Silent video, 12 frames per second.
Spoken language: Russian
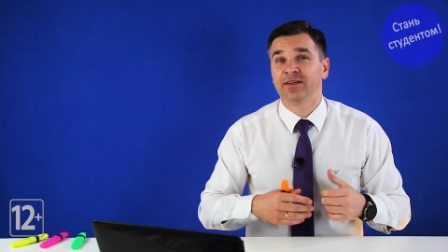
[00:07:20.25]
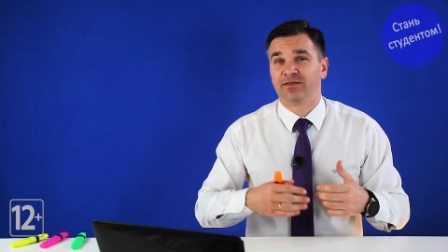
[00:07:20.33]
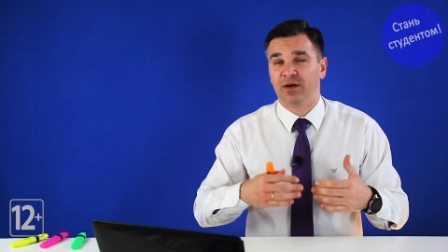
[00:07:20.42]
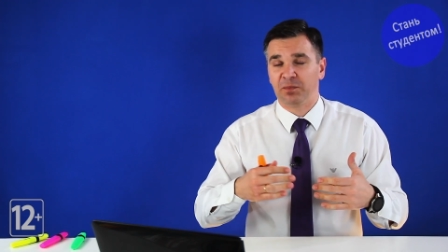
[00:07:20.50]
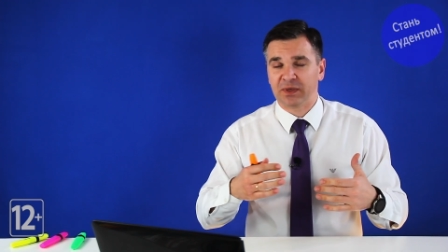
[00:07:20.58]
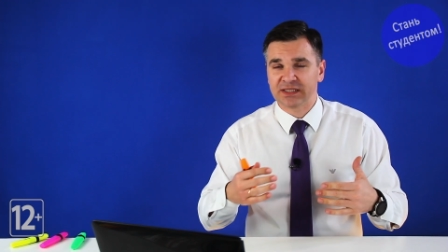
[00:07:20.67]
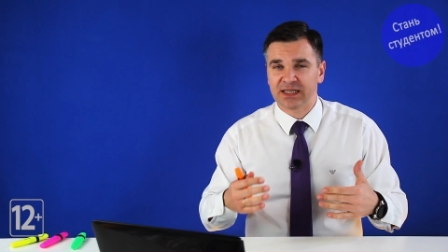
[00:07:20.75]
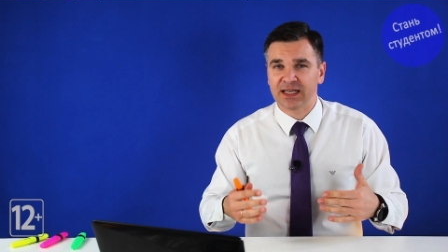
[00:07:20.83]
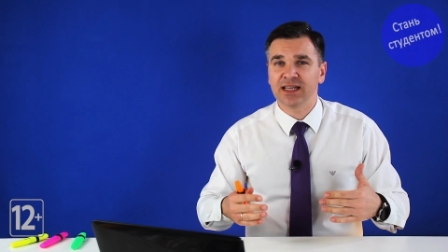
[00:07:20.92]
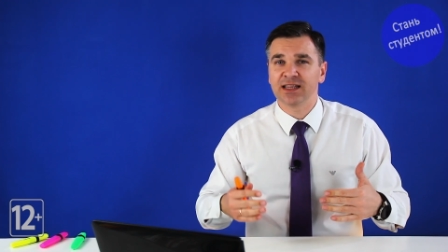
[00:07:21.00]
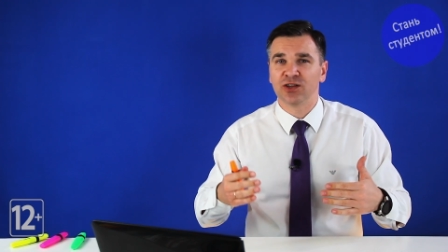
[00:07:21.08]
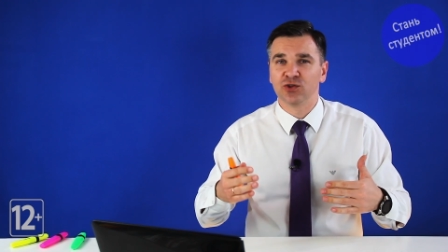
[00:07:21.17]
вам
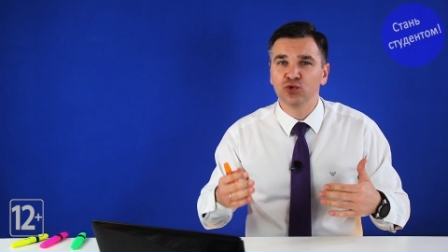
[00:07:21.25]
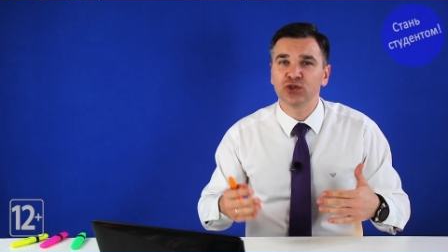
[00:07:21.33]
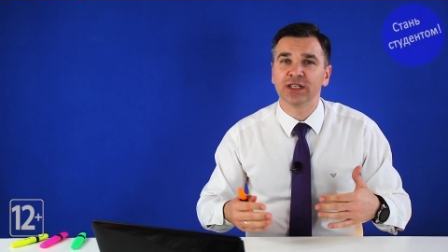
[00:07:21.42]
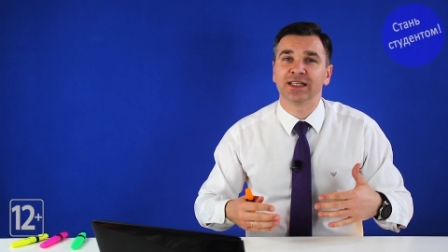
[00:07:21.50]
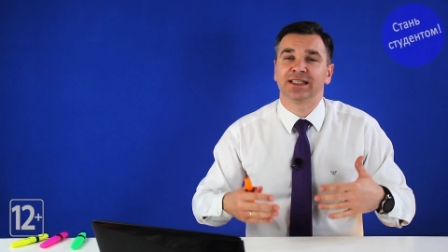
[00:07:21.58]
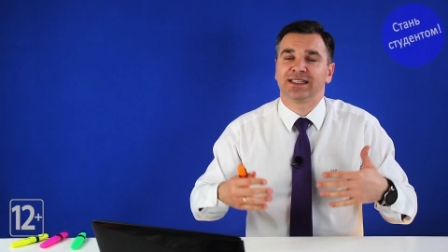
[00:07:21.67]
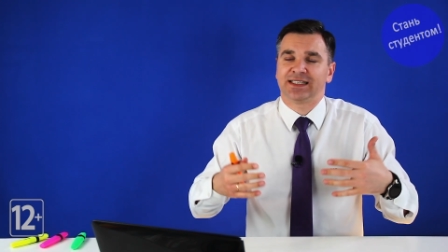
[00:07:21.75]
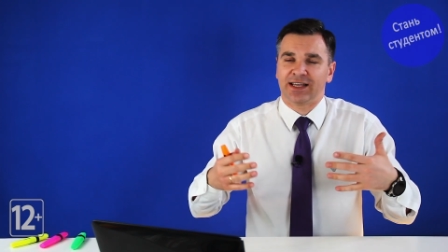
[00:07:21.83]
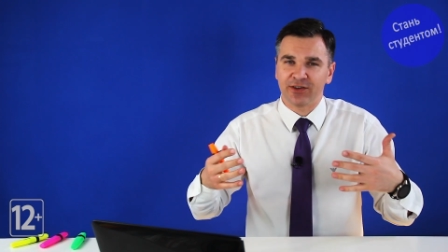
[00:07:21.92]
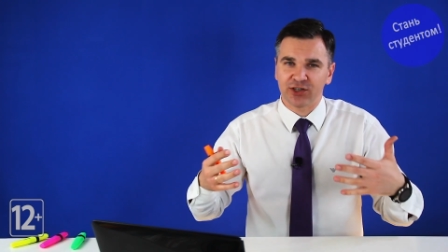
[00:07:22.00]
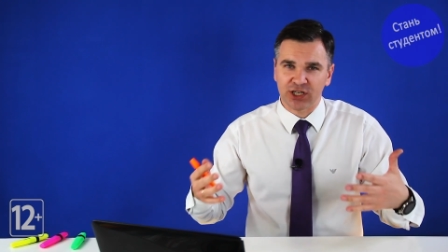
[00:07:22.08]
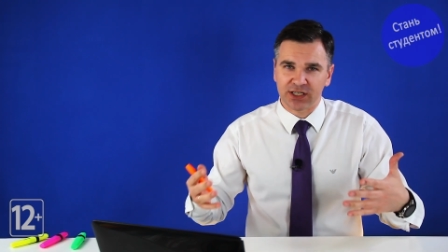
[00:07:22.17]
постоянно нужно
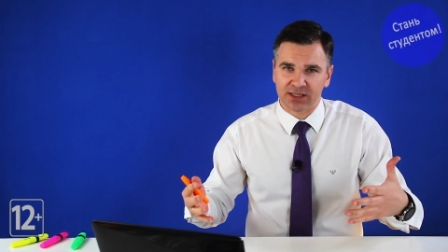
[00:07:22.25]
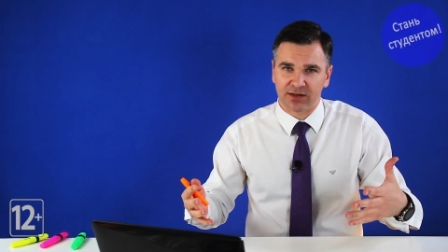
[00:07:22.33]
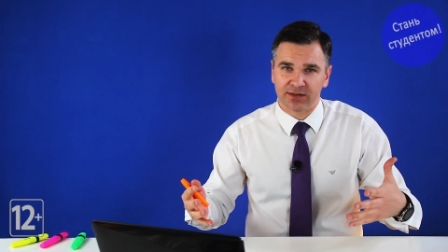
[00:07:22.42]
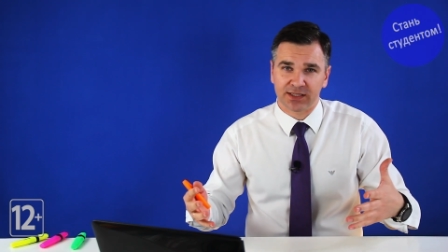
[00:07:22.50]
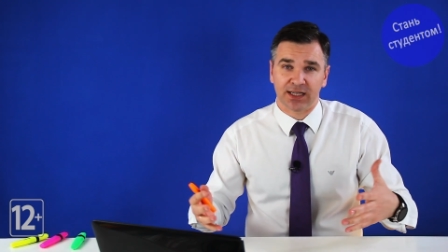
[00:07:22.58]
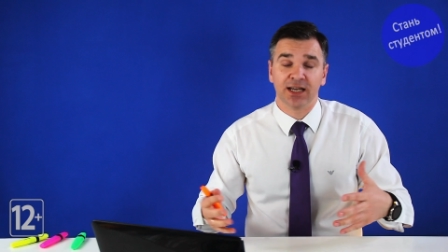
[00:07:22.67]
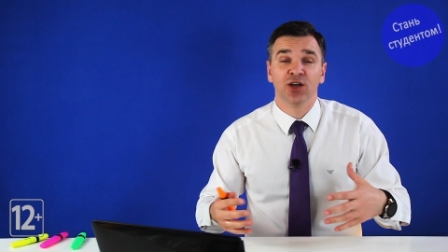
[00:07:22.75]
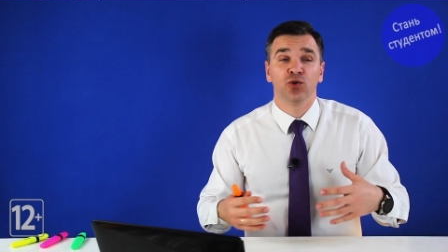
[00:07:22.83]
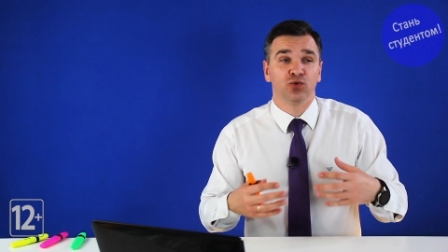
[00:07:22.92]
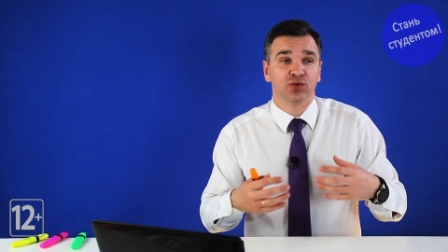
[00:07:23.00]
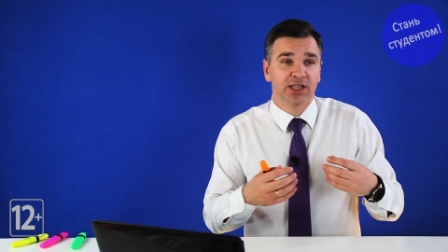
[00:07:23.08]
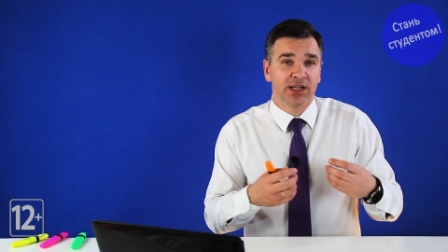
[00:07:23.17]
совершенствоваться,
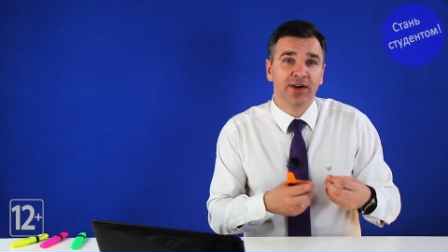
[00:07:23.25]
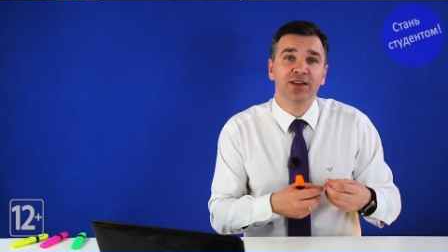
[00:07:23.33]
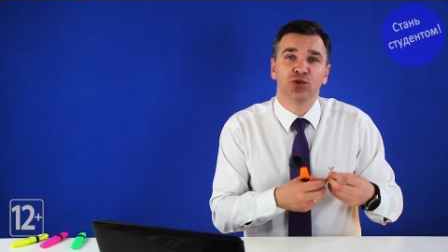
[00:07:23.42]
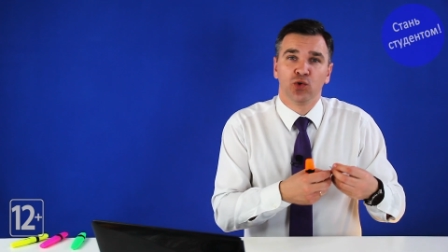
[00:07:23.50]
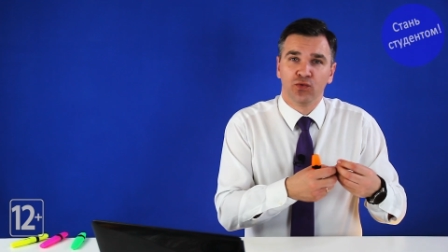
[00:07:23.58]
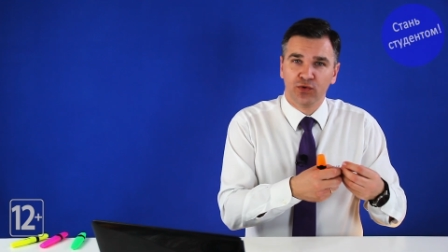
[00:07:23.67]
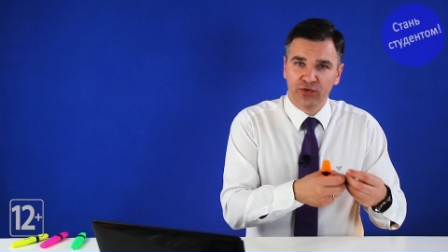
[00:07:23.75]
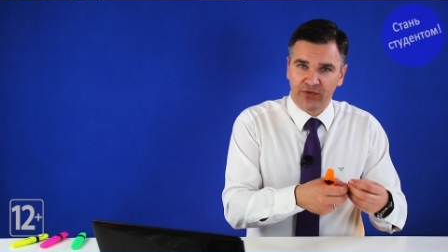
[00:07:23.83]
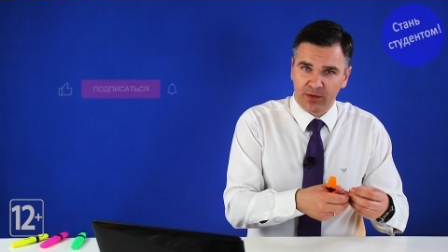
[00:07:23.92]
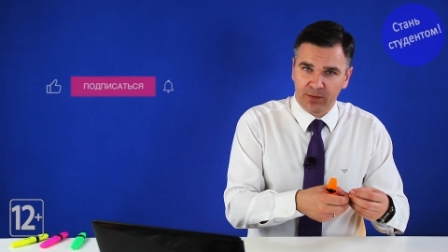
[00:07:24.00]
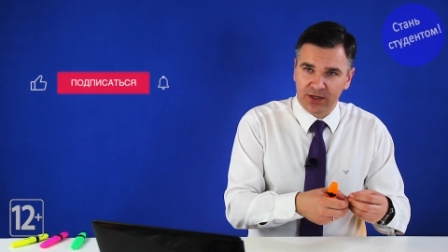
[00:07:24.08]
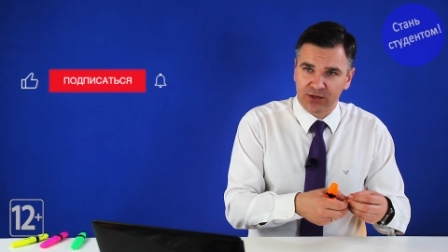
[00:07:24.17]
узнавать новую
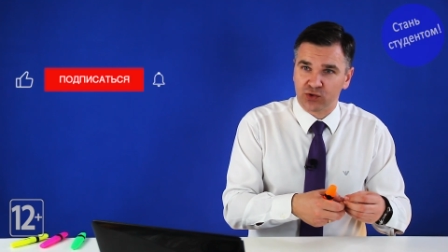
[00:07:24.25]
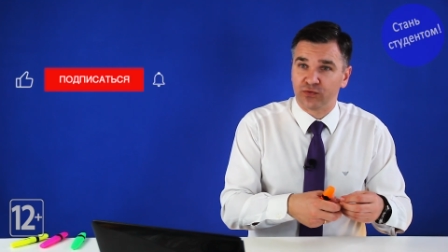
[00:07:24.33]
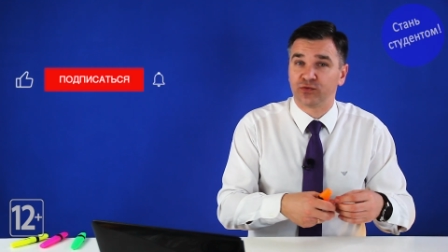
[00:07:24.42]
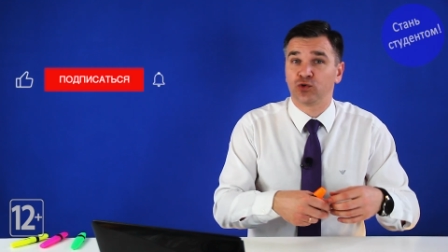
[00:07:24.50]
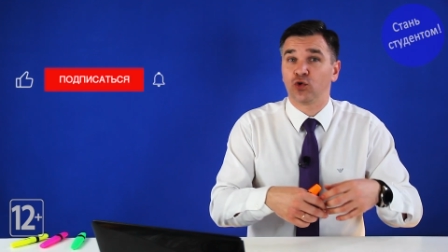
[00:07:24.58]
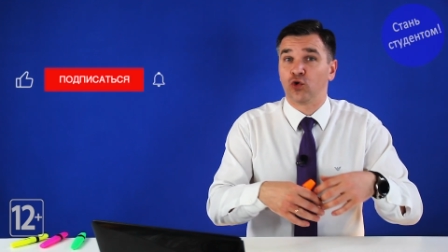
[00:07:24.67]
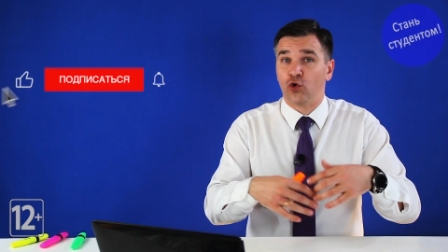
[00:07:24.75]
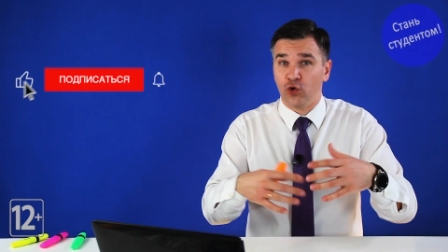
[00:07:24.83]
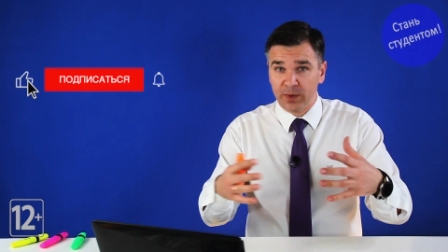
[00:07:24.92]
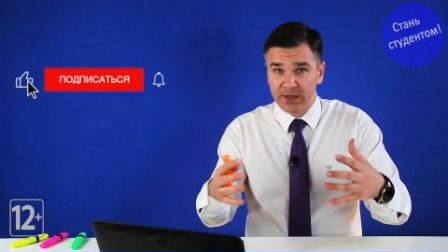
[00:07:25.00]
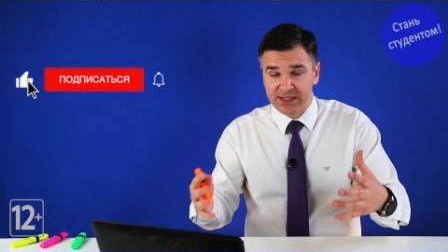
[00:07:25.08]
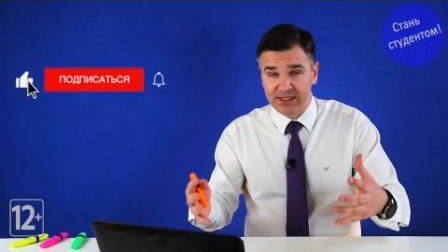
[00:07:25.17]
информацию в той
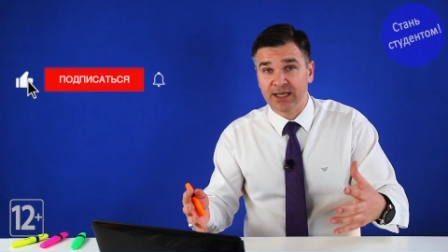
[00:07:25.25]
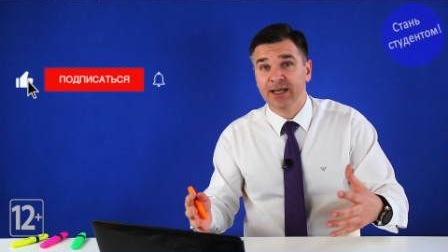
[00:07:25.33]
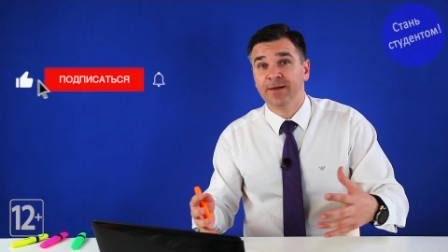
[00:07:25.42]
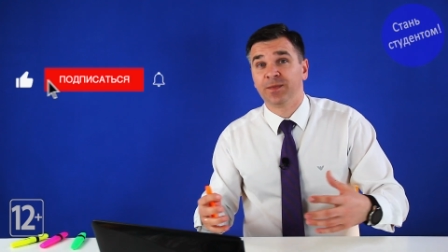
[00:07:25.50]
области,